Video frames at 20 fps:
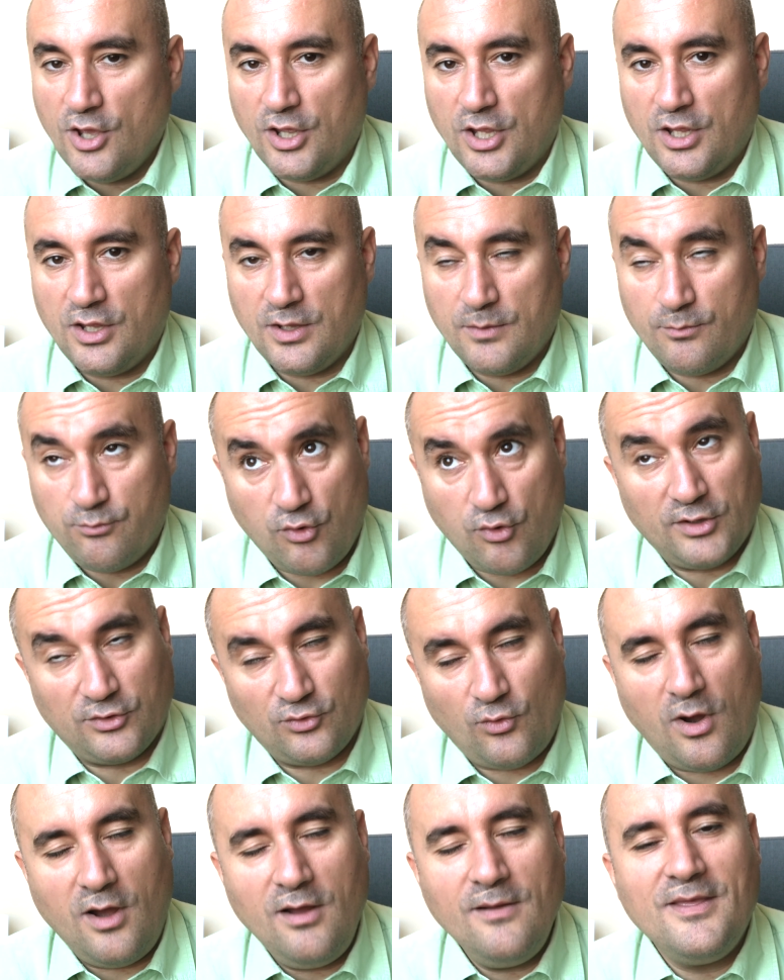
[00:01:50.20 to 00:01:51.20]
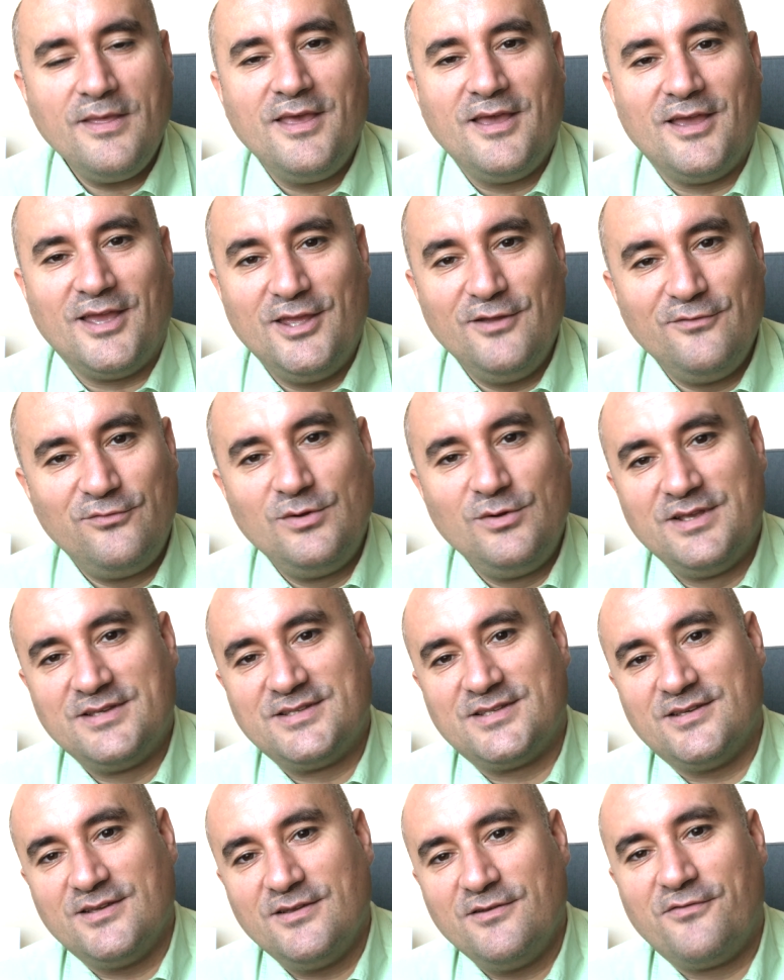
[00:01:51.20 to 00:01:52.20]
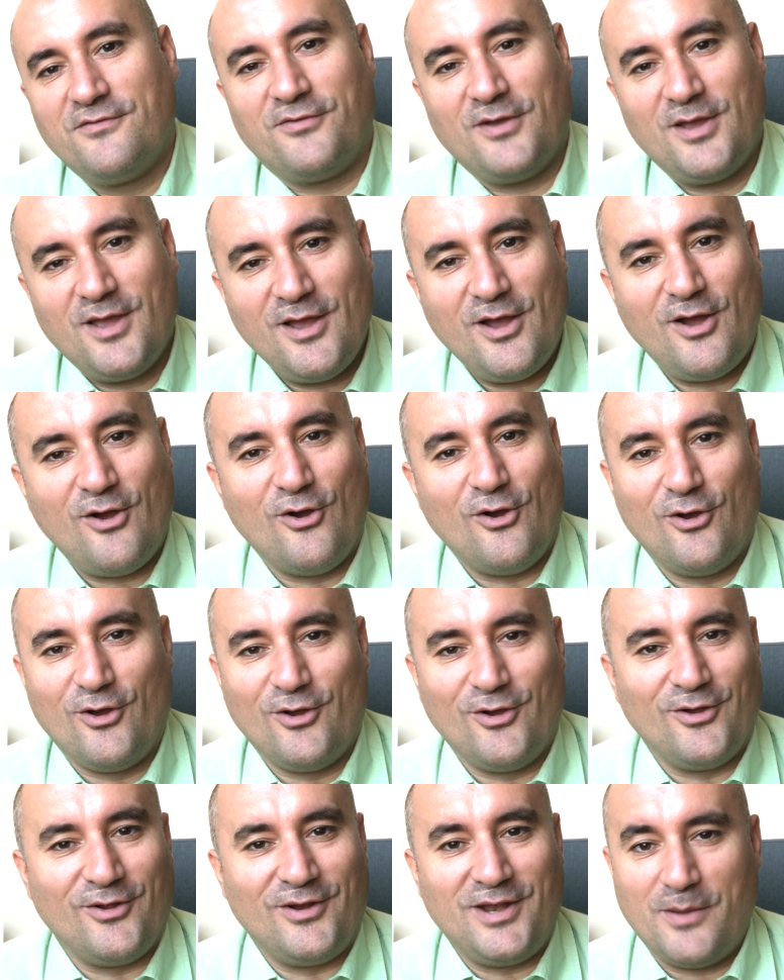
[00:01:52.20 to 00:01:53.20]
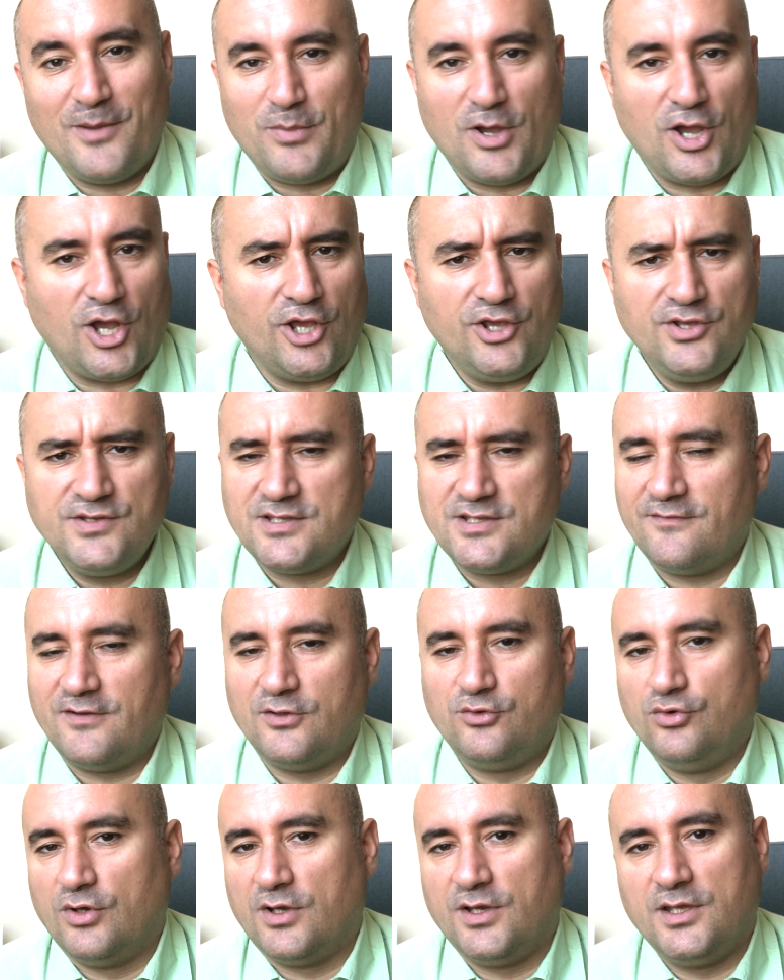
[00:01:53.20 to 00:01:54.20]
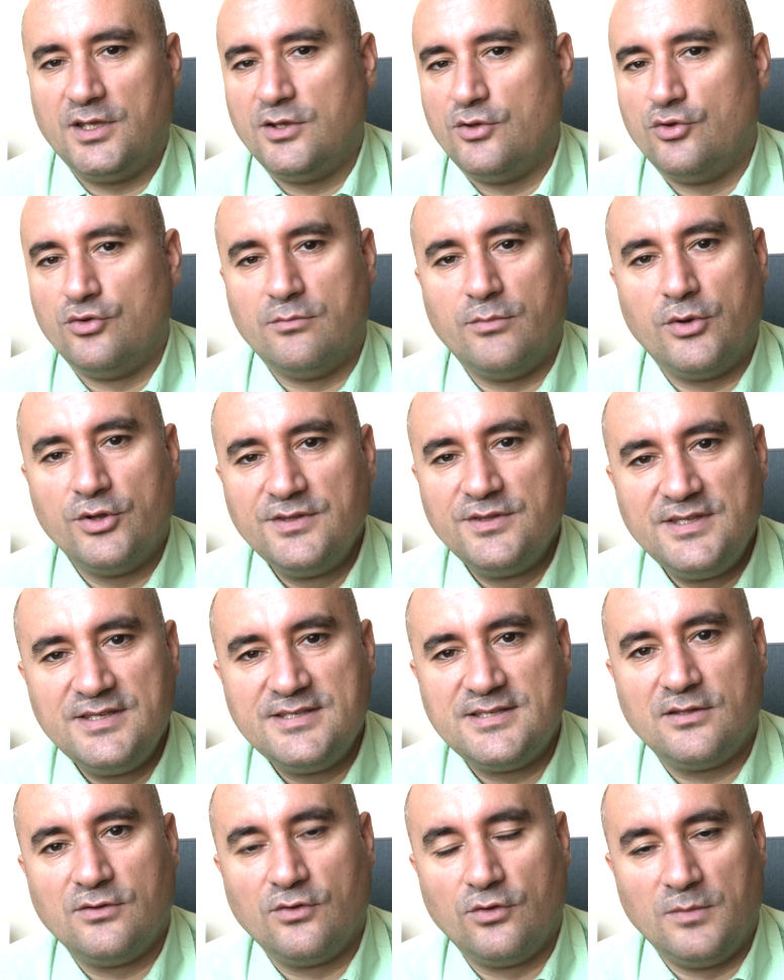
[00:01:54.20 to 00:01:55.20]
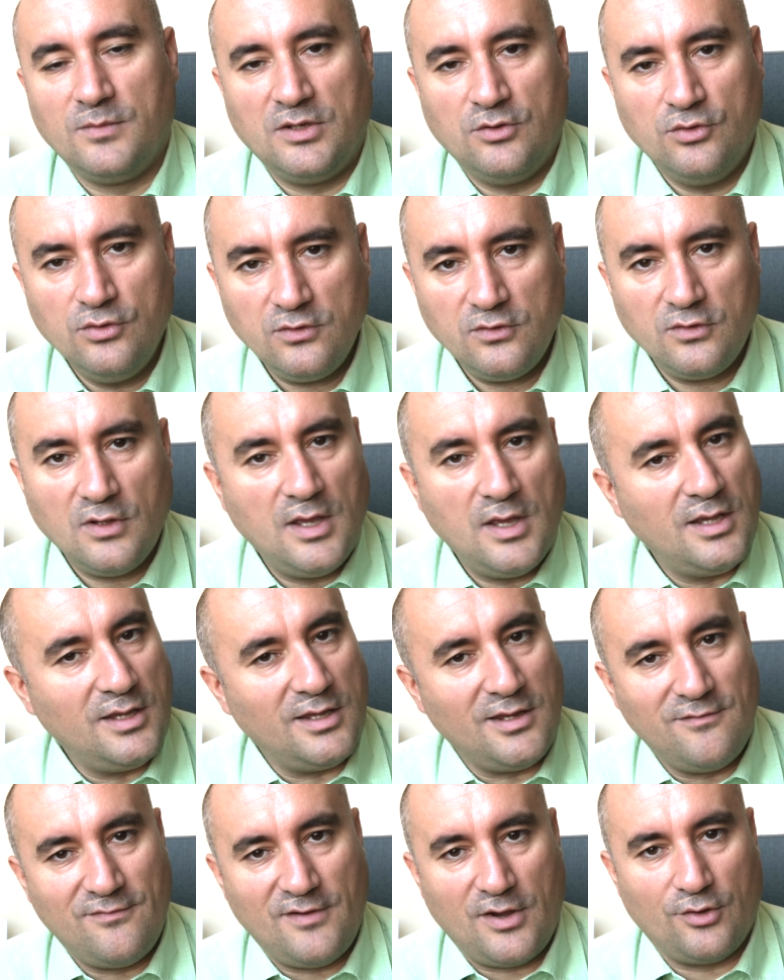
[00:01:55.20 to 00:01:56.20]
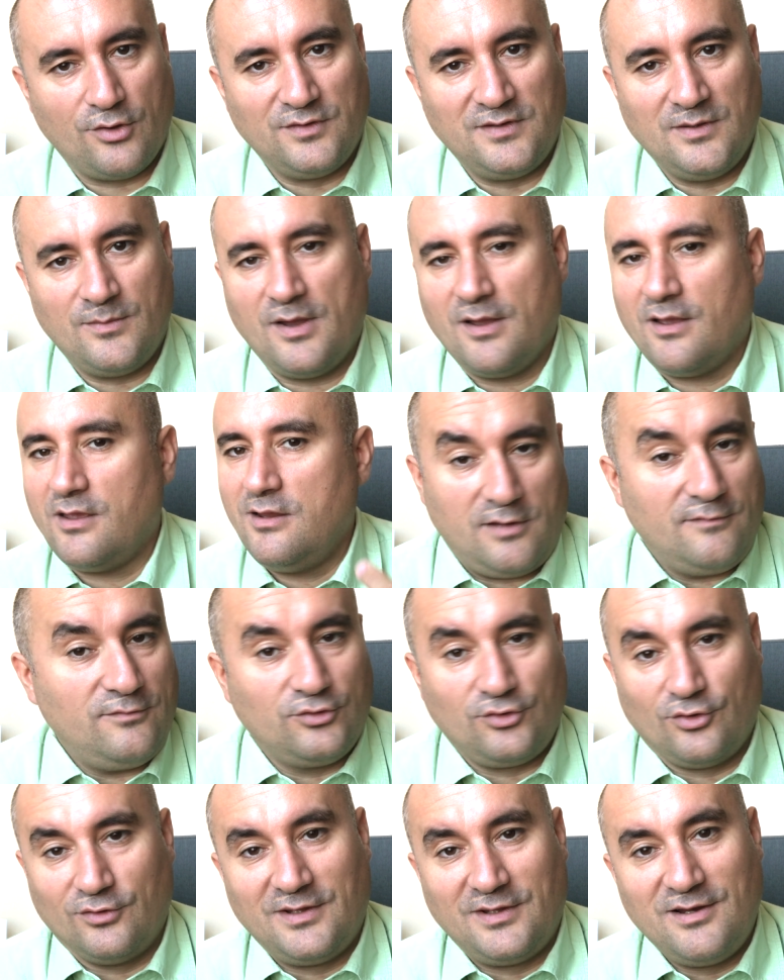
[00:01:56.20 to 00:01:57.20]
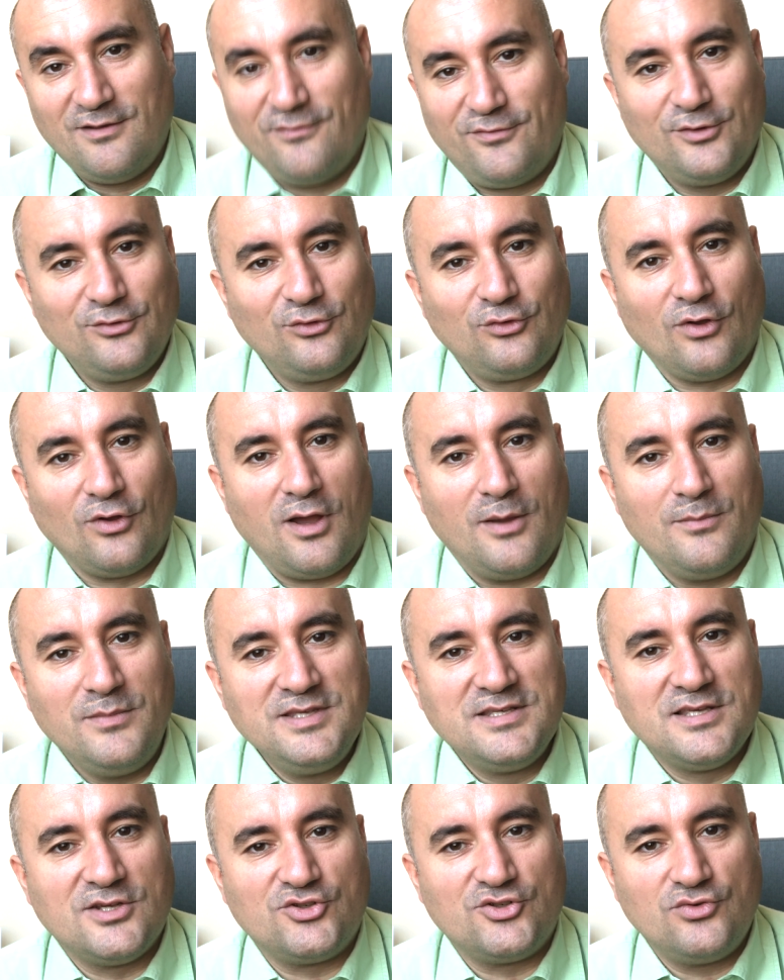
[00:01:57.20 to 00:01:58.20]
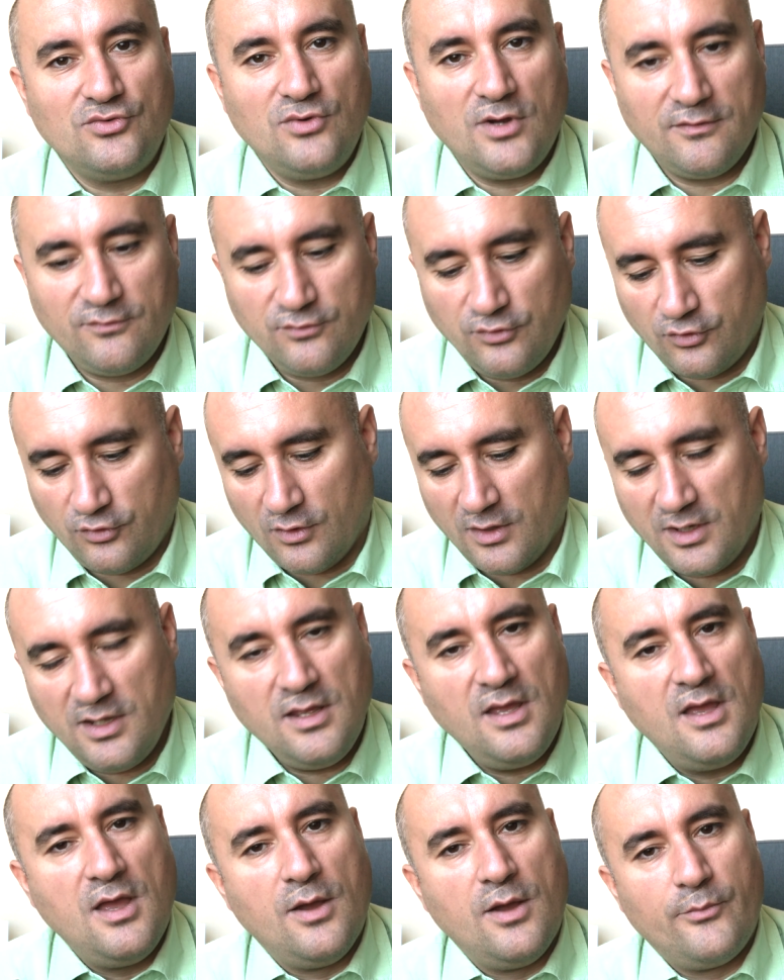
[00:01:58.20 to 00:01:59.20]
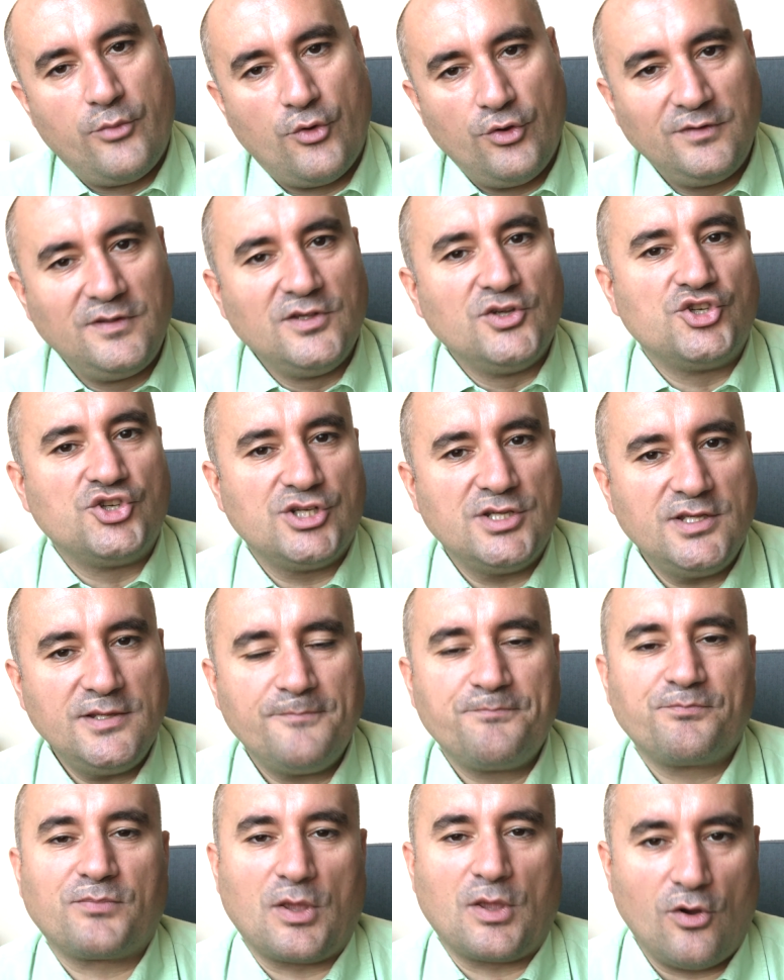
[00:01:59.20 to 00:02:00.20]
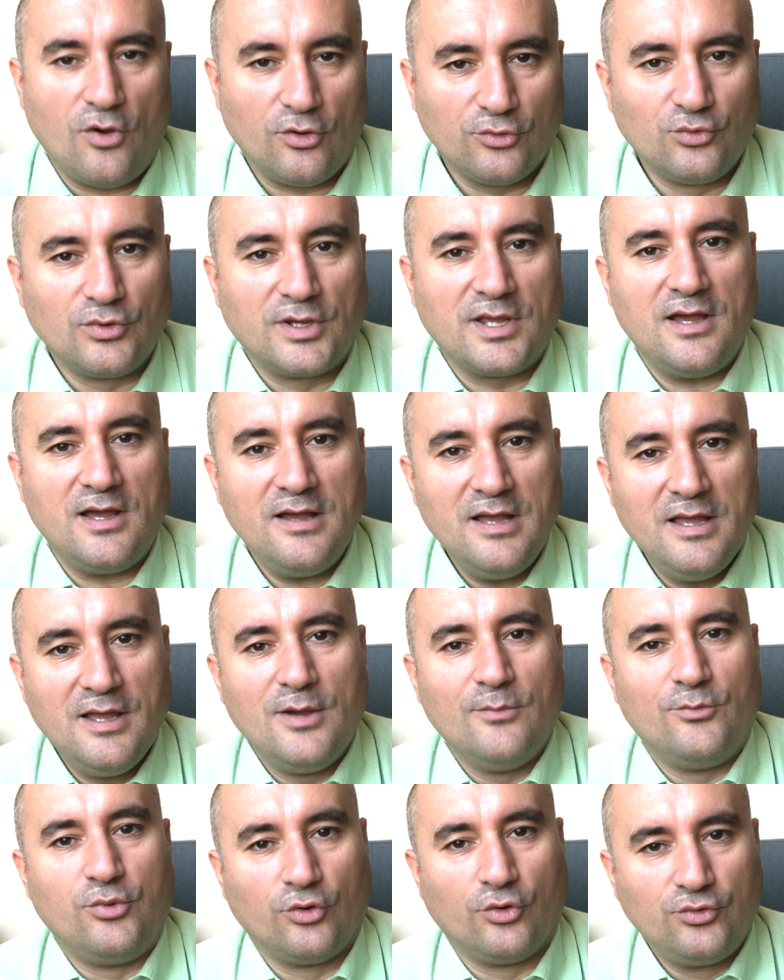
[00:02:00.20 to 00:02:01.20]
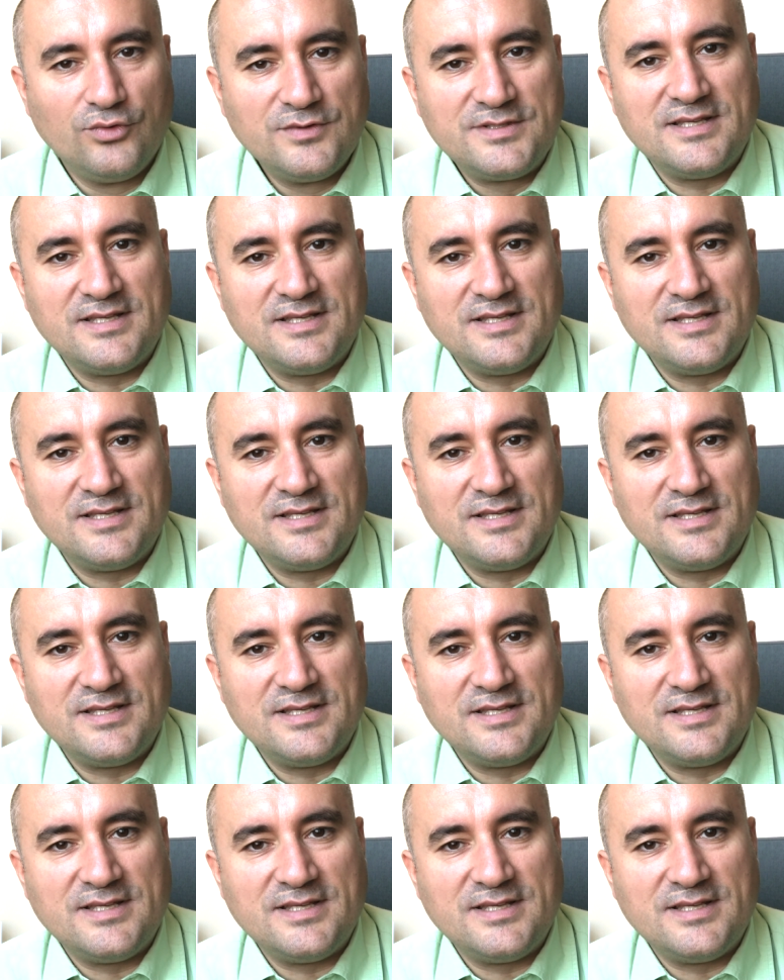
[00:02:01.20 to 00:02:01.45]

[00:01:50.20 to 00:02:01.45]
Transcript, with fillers: et 3 et vous laissez faire euh, l'appareil, ça va durer une bonne dizaine de minutes, il va redémarrer, votre téléphone sera mis à jour et vous serez protégé en tout cas pour toutes